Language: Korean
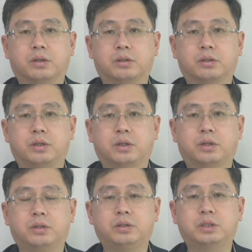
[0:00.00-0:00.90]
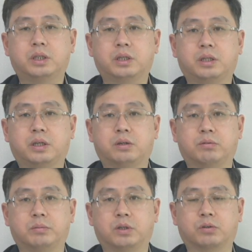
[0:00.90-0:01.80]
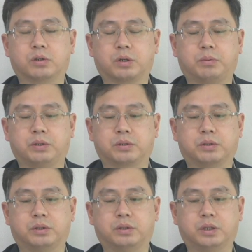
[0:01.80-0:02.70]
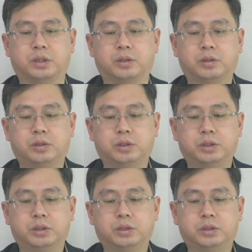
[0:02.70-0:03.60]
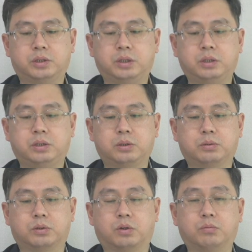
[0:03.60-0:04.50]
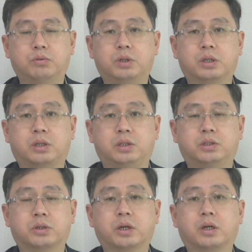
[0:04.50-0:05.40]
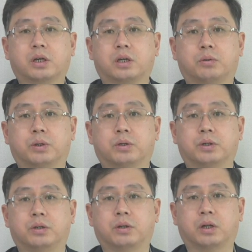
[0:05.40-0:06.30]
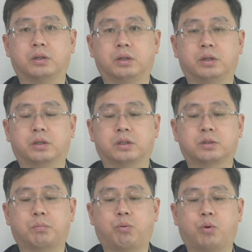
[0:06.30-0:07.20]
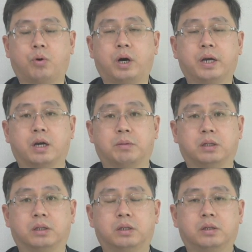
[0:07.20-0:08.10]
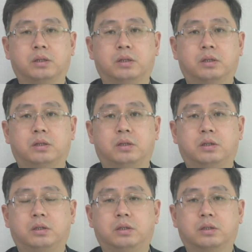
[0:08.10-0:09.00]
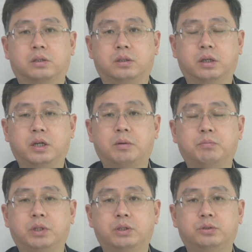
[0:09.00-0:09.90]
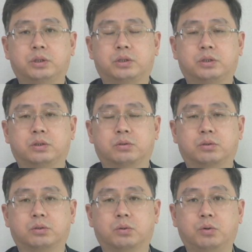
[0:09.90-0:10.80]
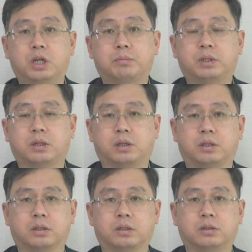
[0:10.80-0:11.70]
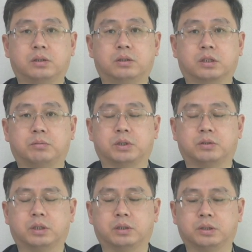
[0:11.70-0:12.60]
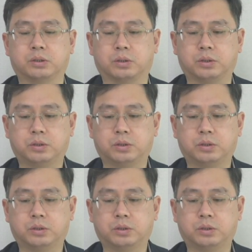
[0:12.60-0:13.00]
어떤 현상이다 우리말로 그렇게 번역되는데 실제로 너무나 기적에 가까워요. 일어나는 일이. 그래서 보아야만 그래야만 믿을 수 있을 정도로 놀랍다란 그런 느낌이 전달되죠.